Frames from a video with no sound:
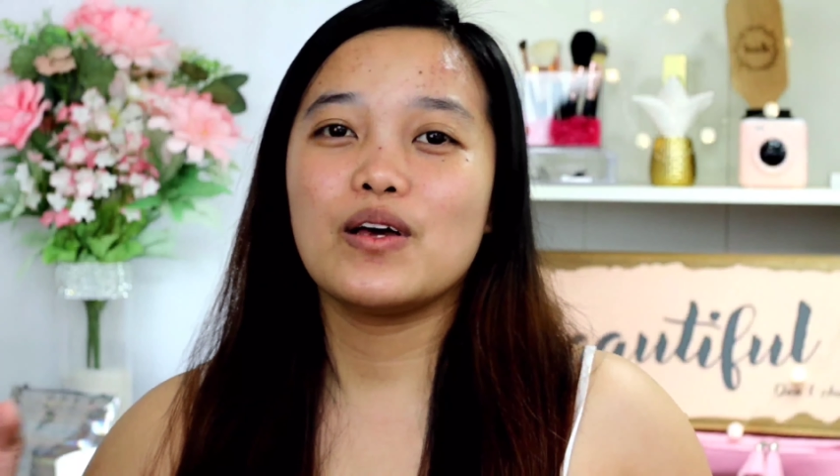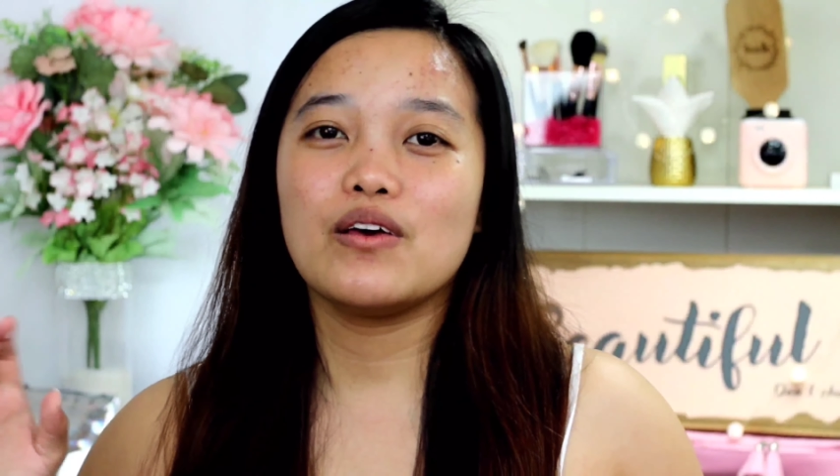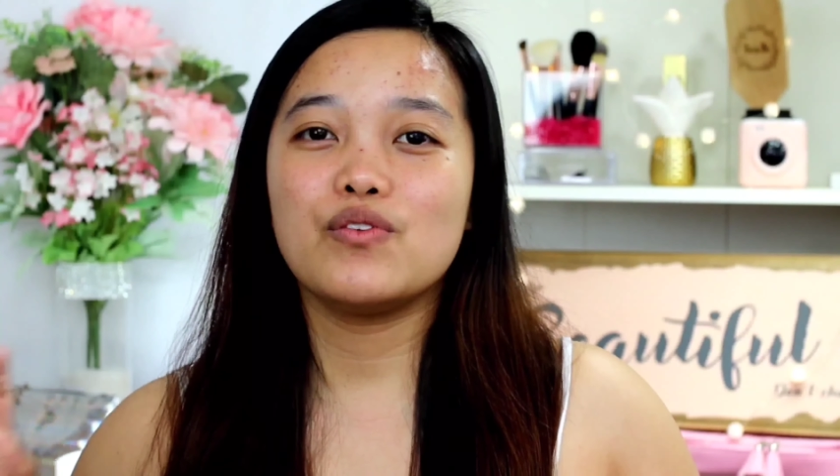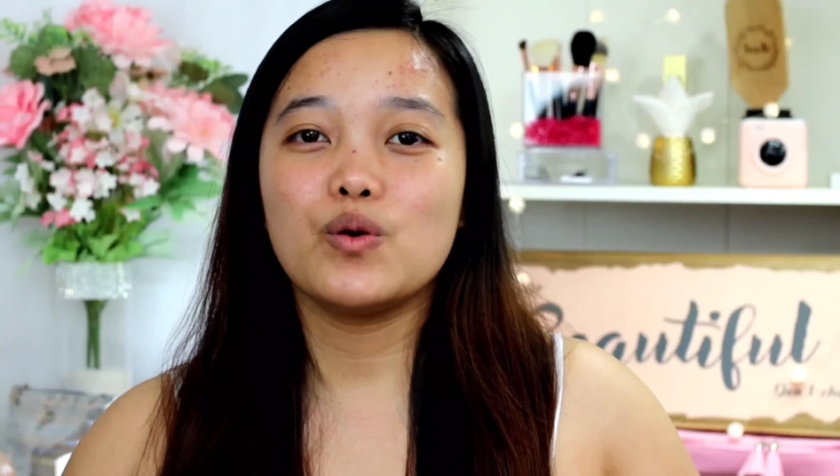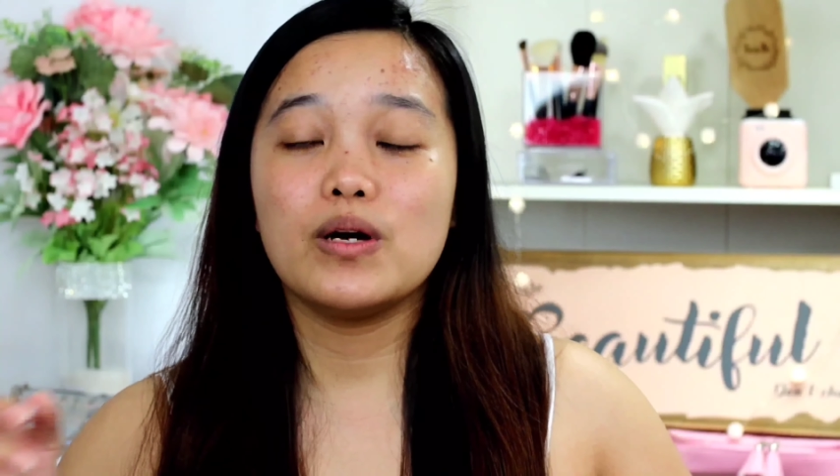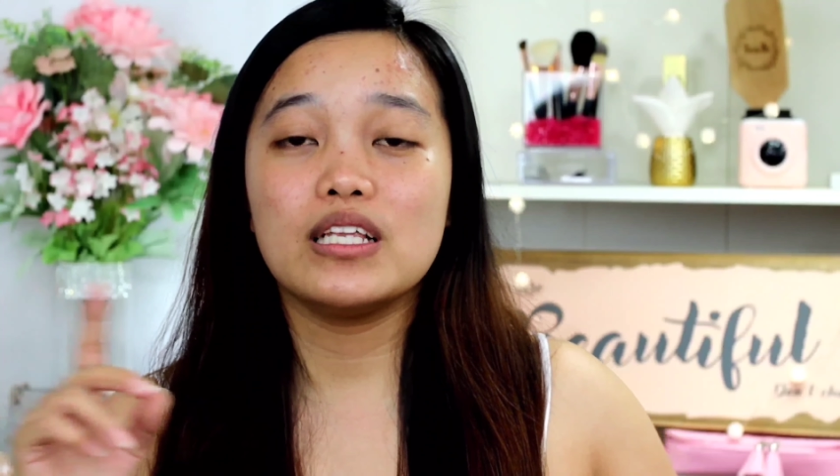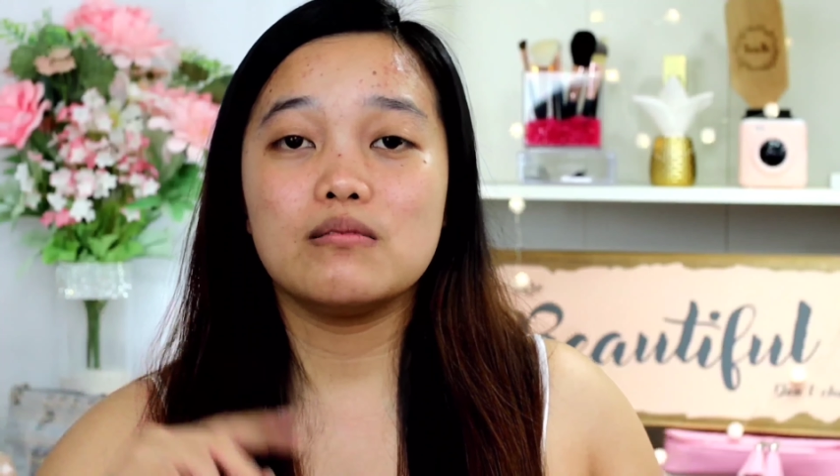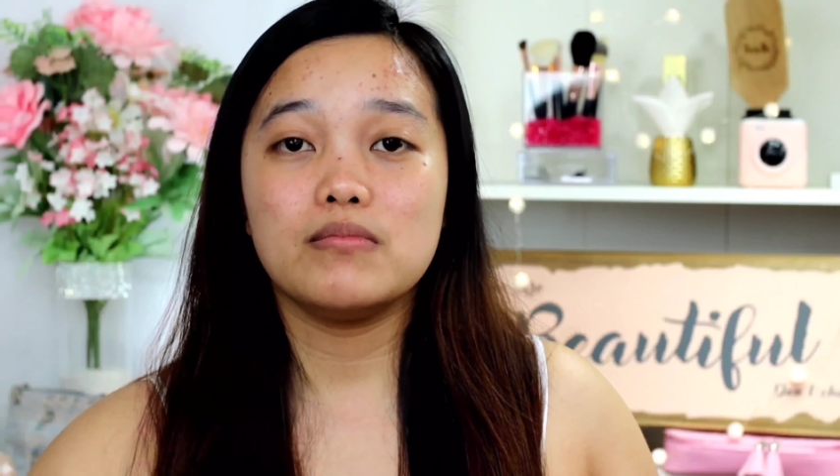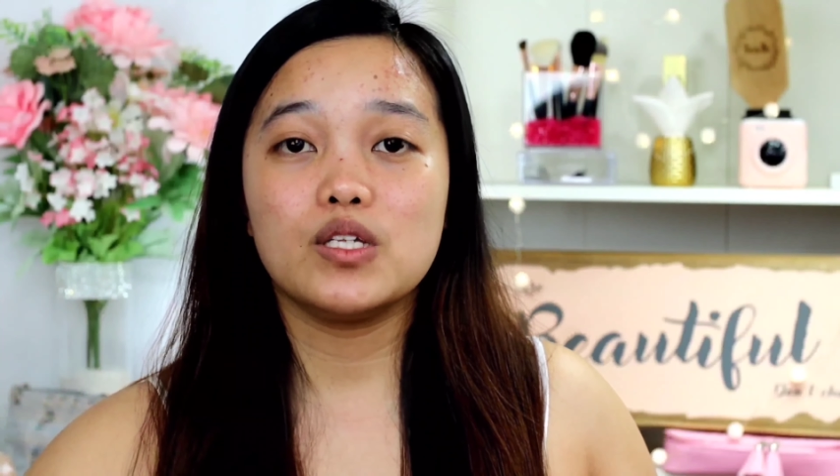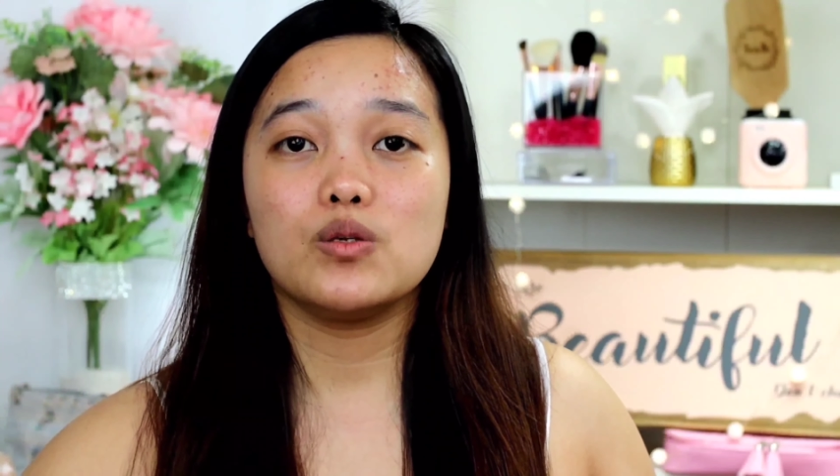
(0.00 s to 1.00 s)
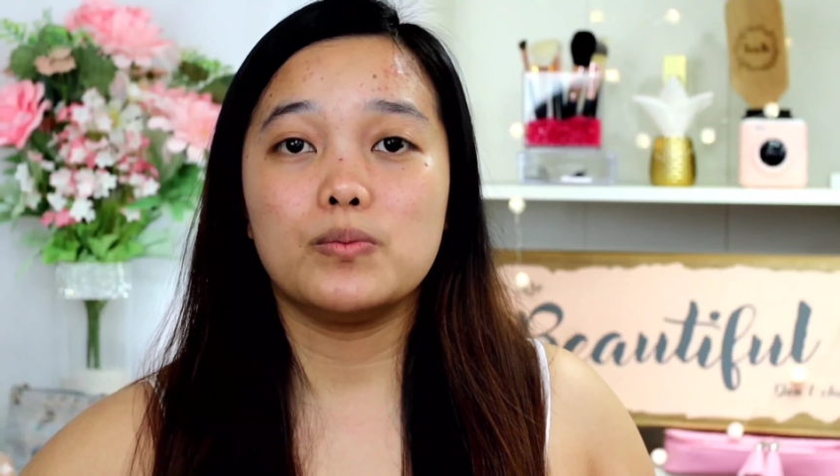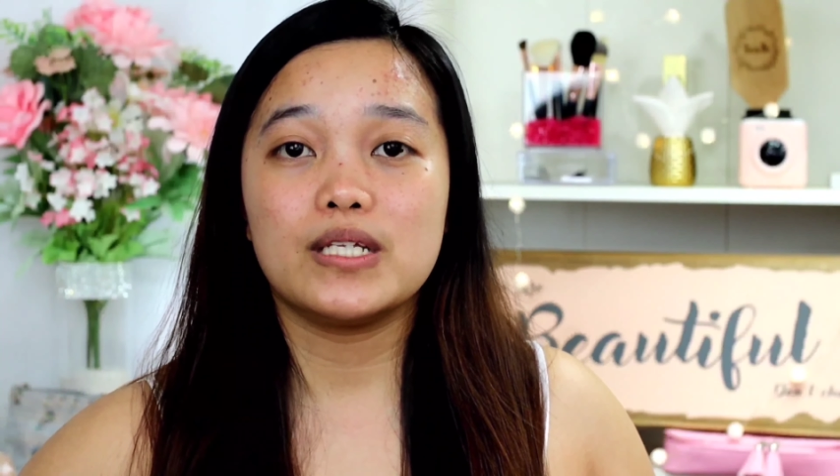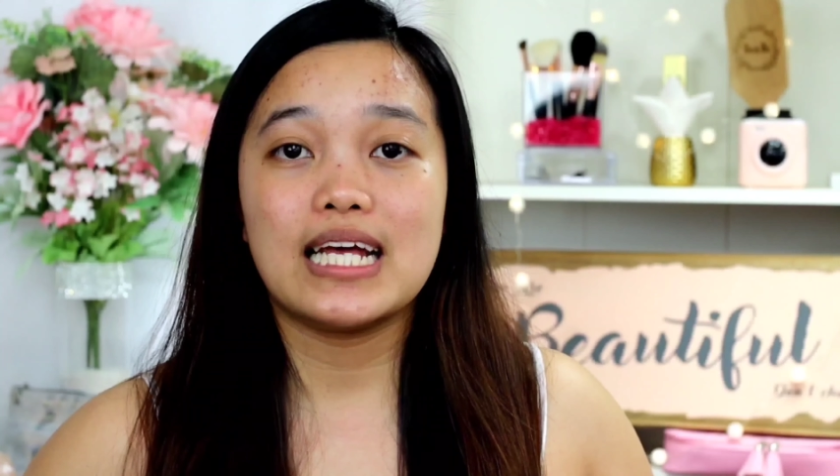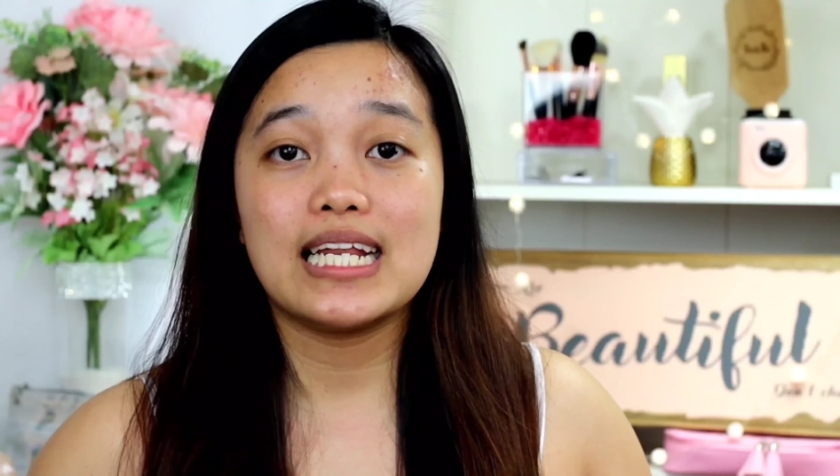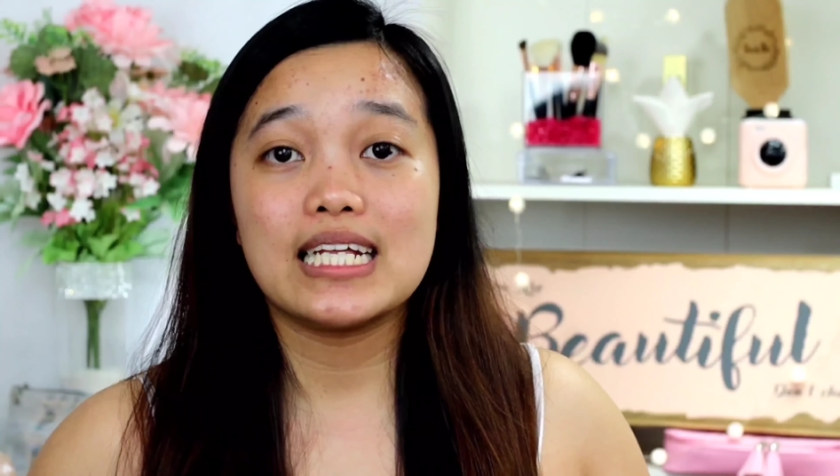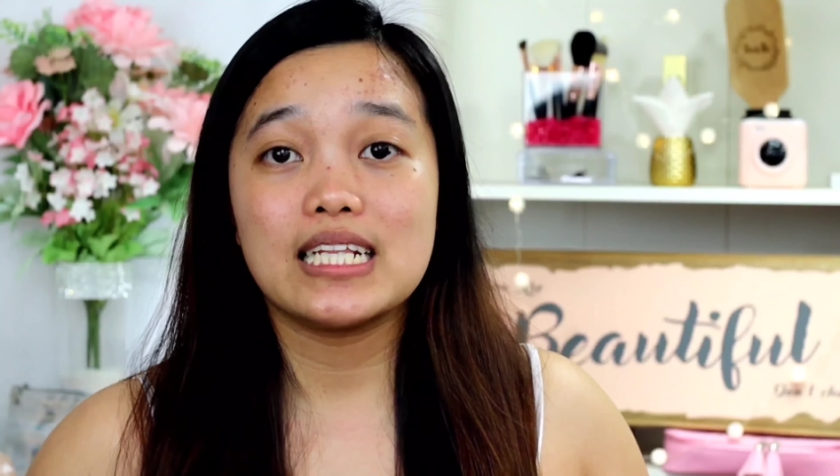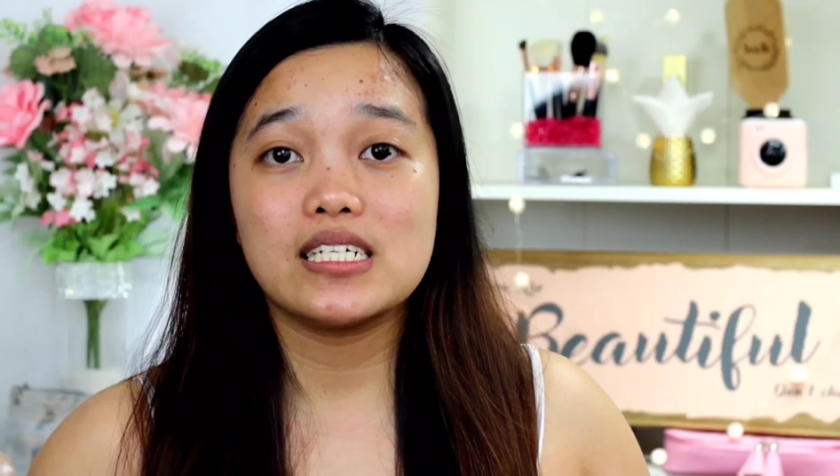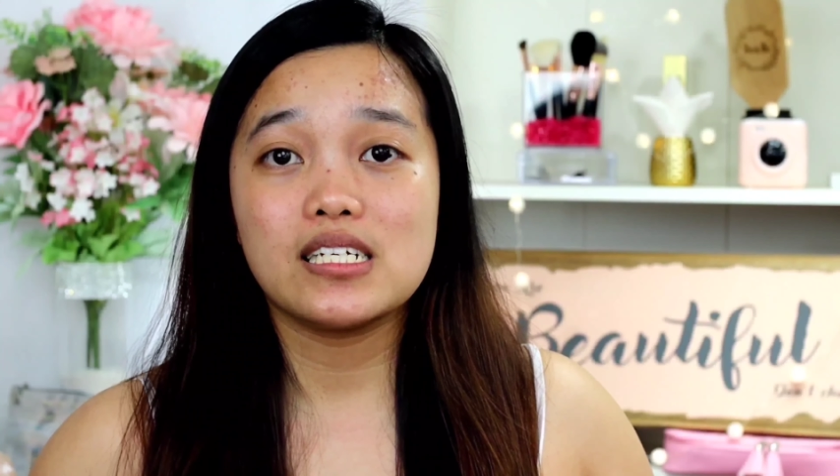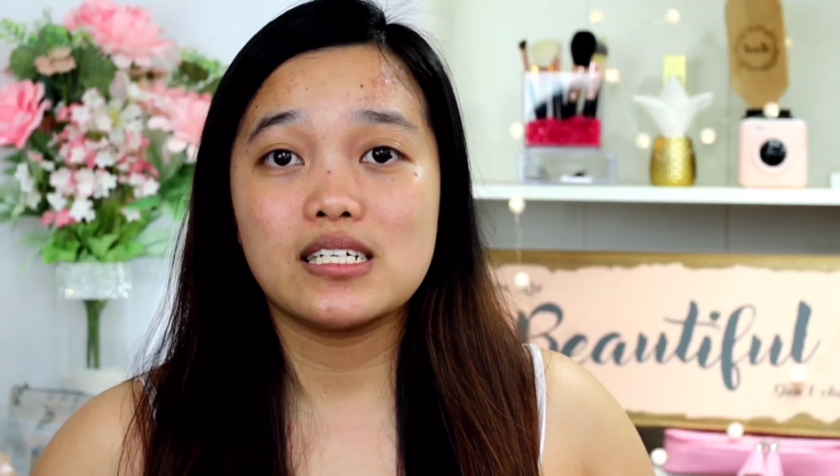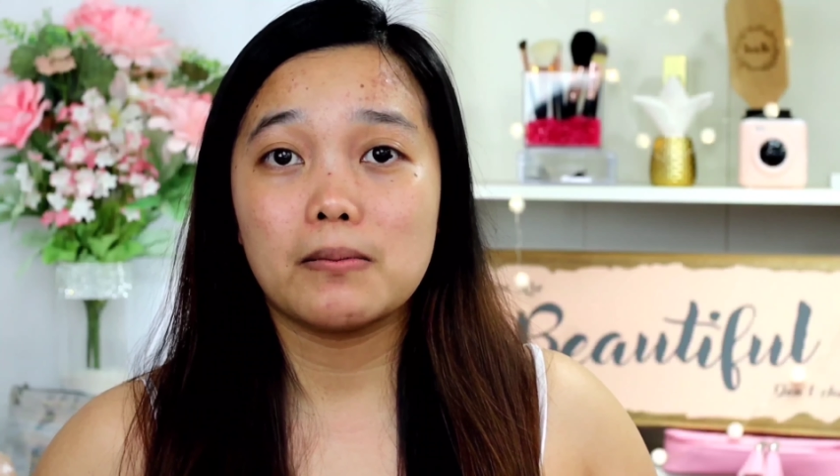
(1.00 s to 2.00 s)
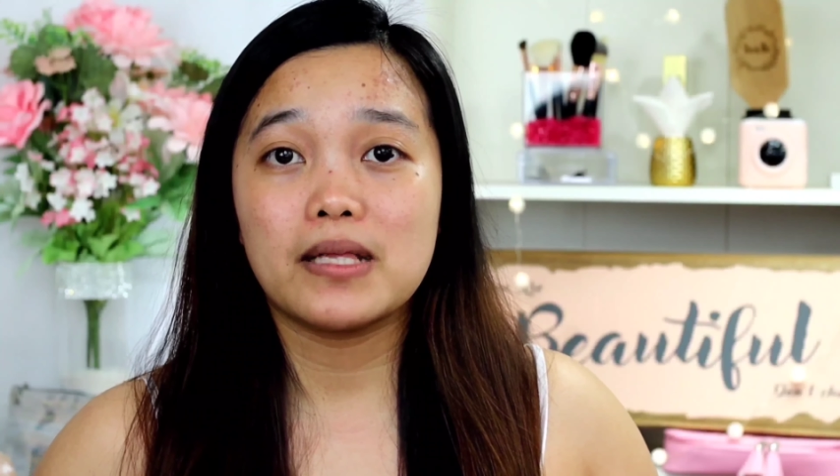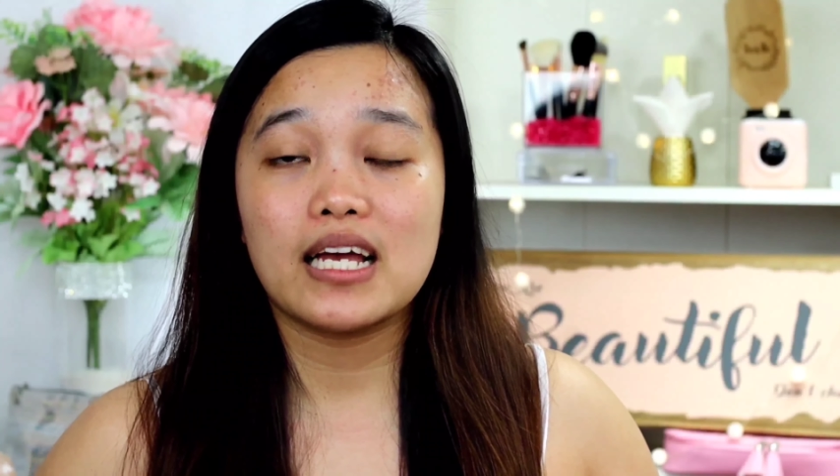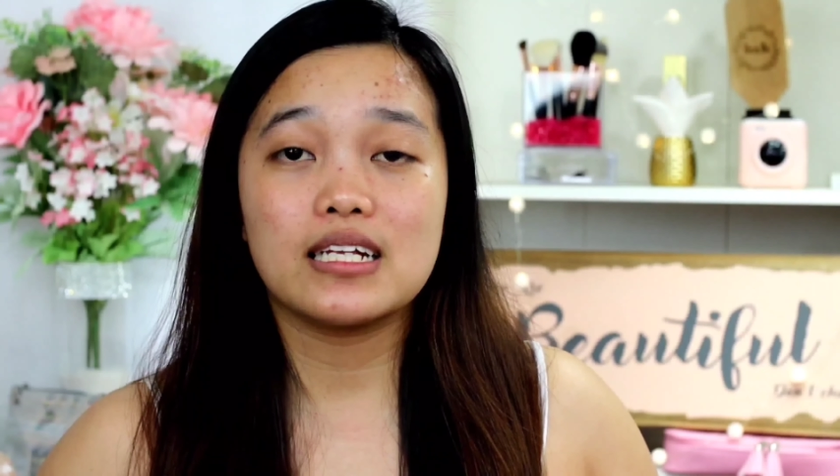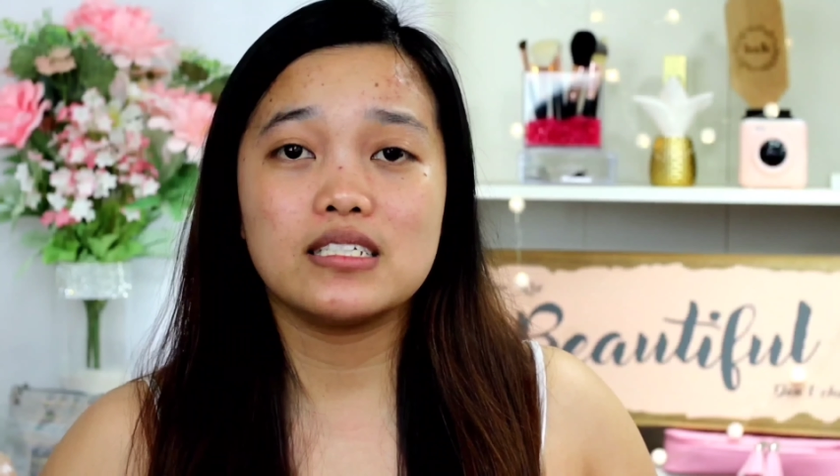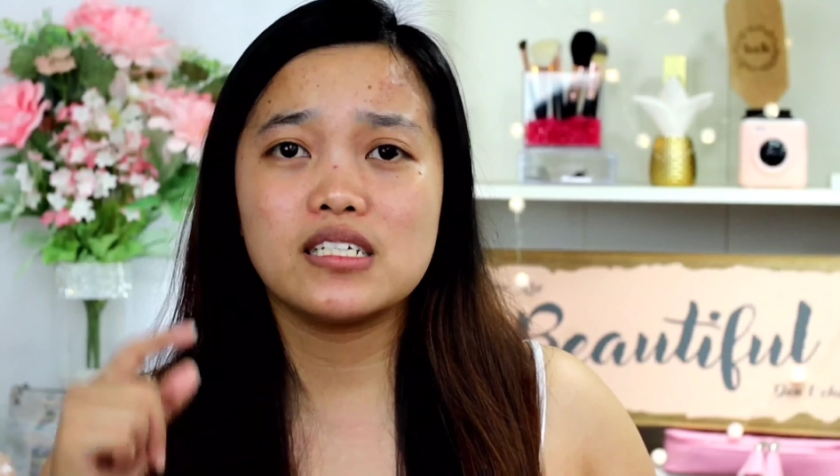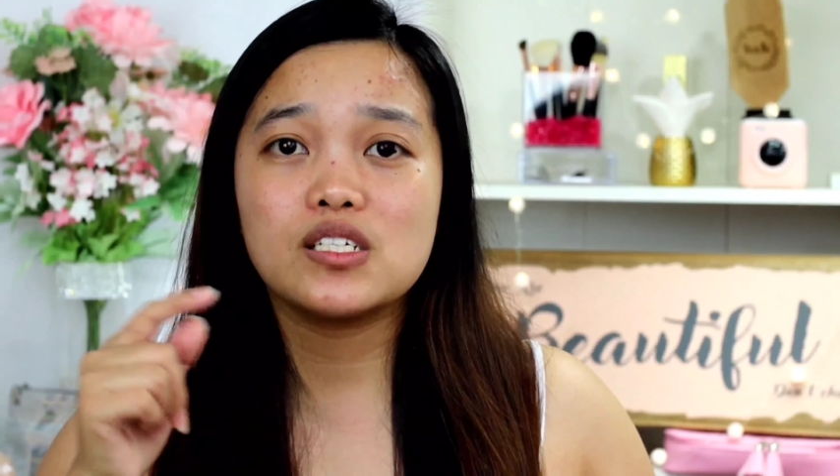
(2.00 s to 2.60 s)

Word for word: So if you want me to put an English subtitle,